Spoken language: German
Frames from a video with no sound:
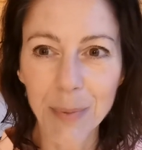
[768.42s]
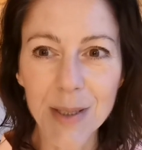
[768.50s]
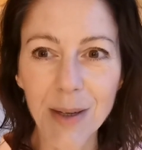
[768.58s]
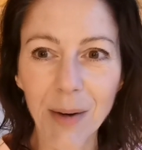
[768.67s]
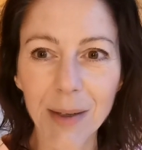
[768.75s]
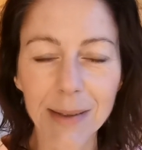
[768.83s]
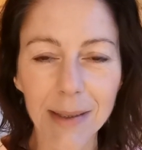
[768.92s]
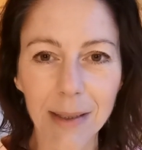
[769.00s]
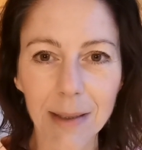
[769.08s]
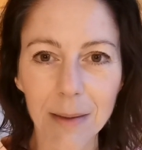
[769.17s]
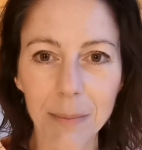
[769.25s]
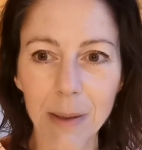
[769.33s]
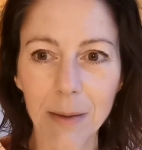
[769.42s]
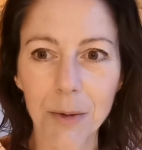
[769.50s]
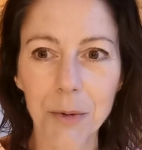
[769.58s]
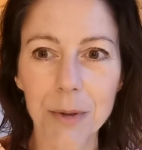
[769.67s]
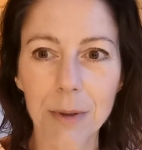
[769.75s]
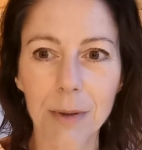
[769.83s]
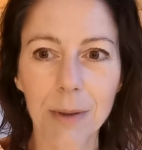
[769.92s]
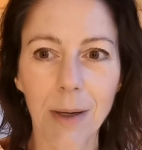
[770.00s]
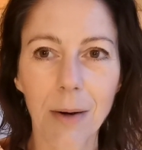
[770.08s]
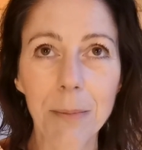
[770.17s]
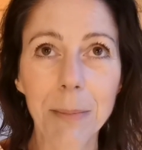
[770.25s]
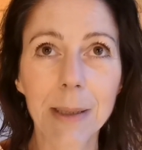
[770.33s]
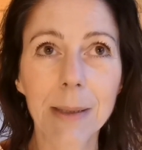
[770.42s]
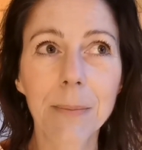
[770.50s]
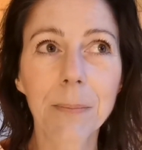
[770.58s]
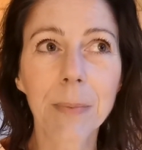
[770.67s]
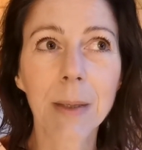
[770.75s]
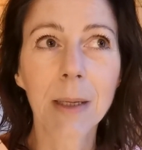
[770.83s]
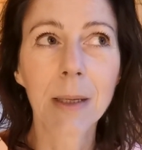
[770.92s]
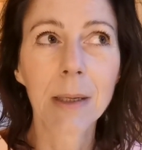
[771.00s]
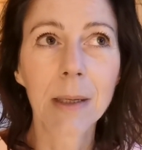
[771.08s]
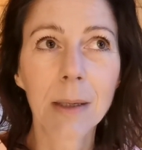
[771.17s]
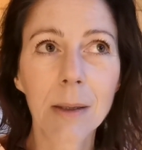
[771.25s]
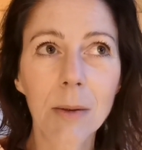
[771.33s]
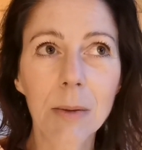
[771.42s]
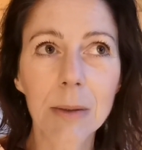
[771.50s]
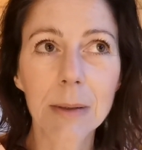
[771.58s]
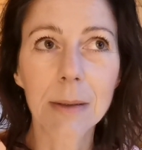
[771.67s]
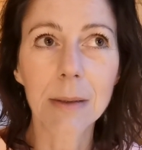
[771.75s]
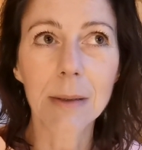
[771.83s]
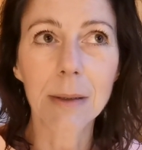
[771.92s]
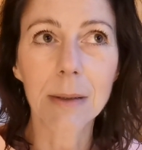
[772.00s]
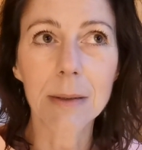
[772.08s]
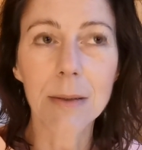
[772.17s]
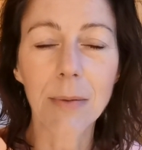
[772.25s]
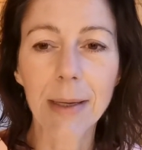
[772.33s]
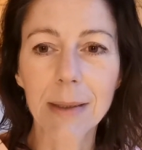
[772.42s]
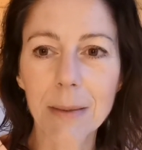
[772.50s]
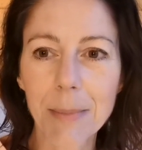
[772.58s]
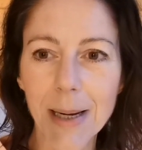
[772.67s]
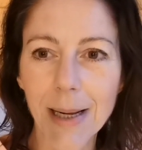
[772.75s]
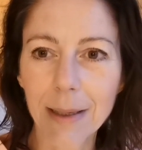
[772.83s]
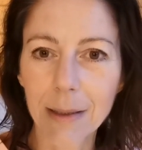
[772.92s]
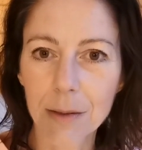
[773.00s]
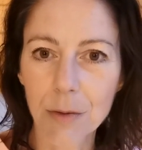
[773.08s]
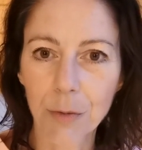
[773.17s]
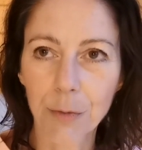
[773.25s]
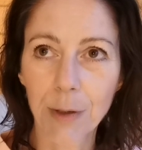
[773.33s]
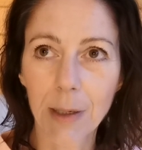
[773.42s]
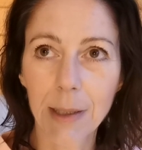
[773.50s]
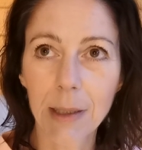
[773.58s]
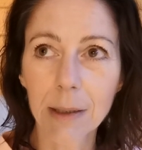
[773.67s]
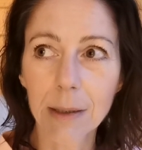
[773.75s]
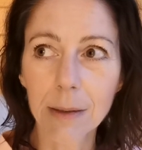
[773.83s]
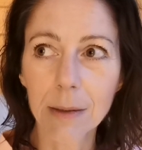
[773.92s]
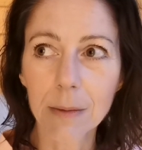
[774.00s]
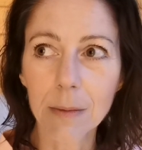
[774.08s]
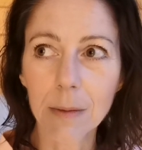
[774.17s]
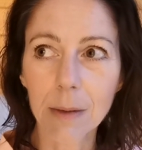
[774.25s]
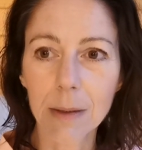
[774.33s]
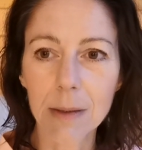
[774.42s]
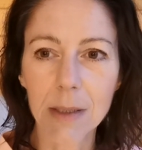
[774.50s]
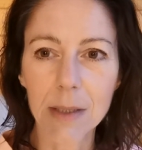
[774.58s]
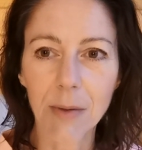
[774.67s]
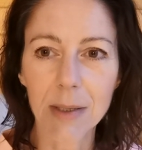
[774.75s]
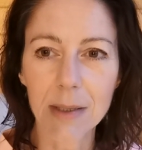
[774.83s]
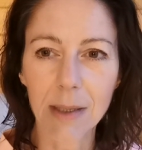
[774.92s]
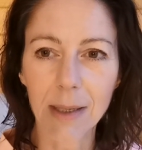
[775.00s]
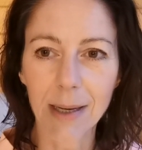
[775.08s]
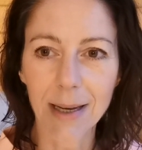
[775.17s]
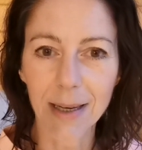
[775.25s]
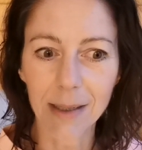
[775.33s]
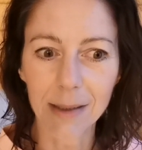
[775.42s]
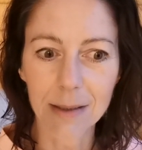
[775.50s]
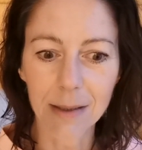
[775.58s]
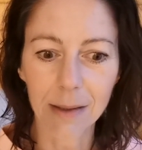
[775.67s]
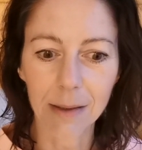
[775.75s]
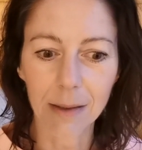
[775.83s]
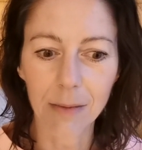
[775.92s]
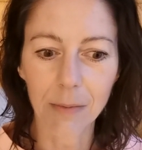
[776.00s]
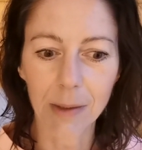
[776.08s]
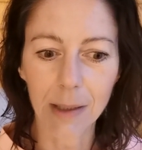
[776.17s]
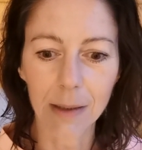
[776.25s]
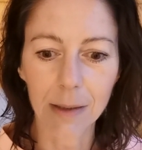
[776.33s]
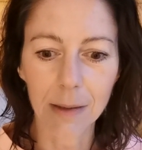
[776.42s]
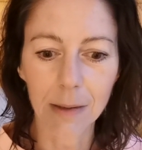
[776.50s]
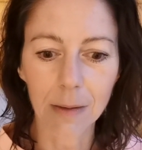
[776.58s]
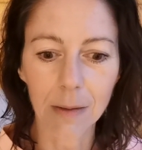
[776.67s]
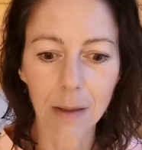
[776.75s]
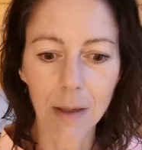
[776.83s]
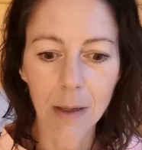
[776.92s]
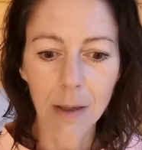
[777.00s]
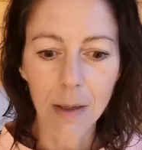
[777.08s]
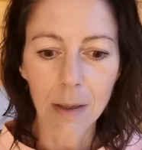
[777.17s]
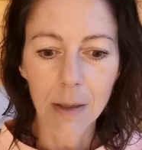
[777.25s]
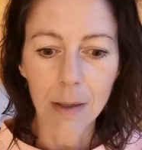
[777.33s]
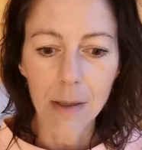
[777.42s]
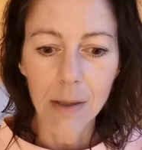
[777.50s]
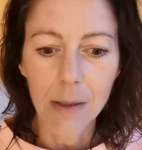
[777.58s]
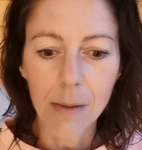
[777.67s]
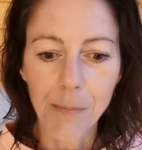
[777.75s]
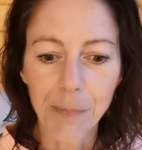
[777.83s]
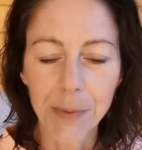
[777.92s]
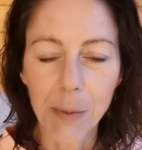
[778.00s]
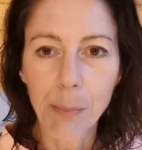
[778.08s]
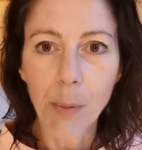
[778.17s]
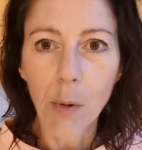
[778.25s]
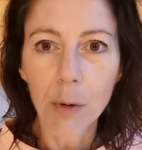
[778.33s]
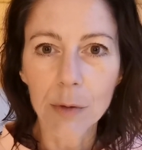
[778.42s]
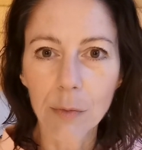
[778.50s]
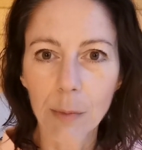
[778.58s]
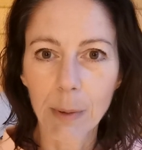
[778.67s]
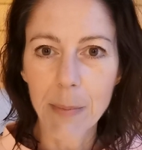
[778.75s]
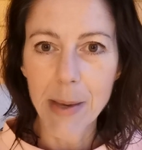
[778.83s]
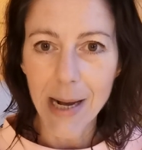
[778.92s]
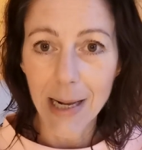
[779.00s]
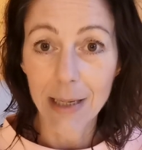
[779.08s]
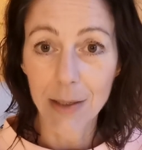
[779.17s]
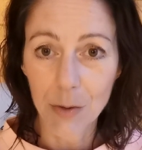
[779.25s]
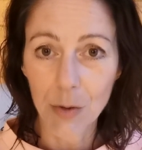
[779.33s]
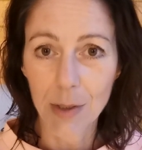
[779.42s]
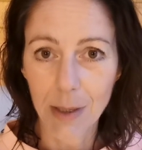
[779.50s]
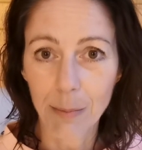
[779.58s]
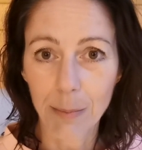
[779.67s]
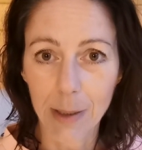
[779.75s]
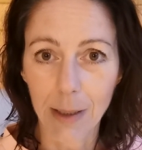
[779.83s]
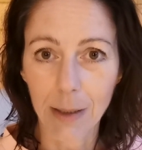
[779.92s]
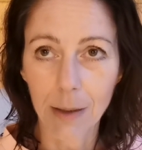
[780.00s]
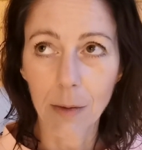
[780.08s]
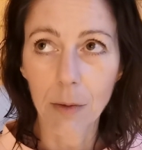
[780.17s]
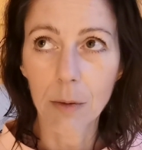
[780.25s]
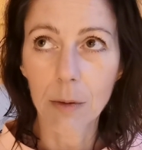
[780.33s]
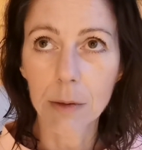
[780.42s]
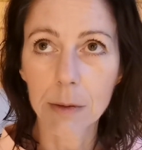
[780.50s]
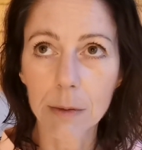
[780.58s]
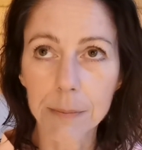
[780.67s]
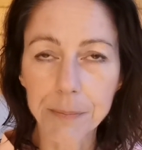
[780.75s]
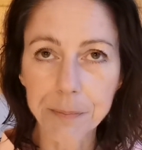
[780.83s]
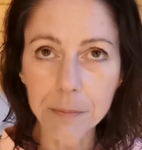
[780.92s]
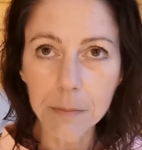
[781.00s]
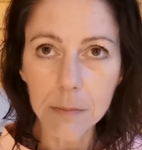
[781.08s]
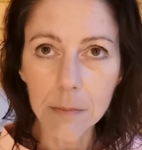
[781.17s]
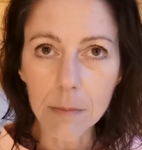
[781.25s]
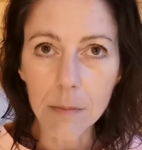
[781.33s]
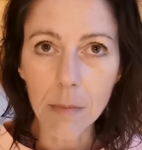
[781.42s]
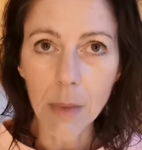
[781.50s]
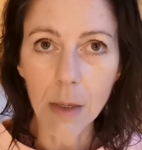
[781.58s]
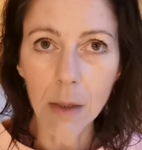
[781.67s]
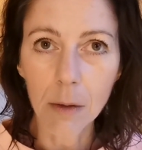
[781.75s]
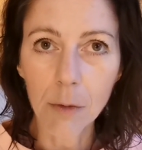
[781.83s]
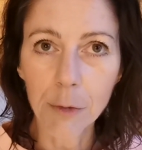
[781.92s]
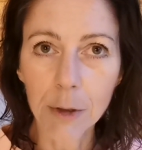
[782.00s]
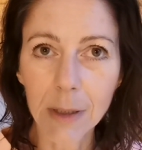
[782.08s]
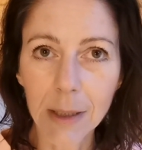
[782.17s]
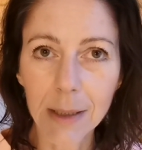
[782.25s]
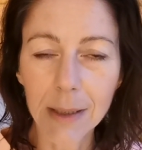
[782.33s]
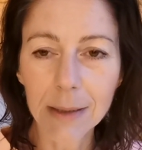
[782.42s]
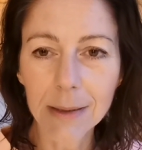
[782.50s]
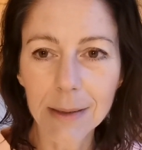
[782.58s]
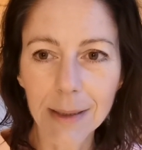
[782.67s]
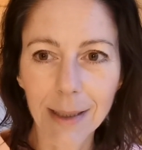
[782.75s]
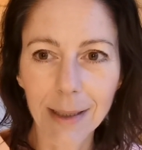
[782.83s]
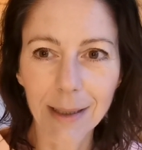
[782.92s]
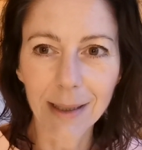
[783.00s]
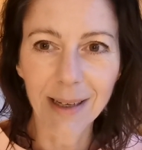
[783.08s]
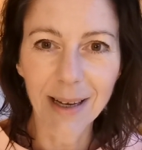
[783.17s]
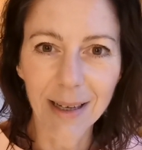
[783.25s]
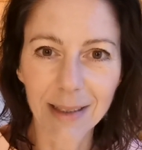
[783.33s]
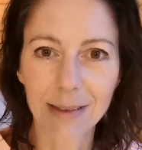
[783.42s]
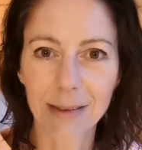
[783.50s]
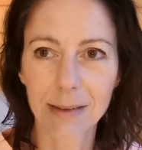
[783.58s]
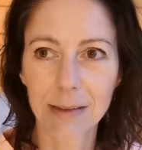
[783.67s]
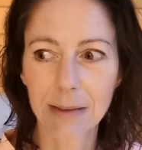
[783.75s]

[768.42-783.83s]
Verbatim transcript: bis heute eigentlich mein größtes Trauma. Und das zweite Mal ihn zu verlieren, jetzt in 2018, war dann der Punkt, wo bei mir alles zusammenbrach. Und von Kind an,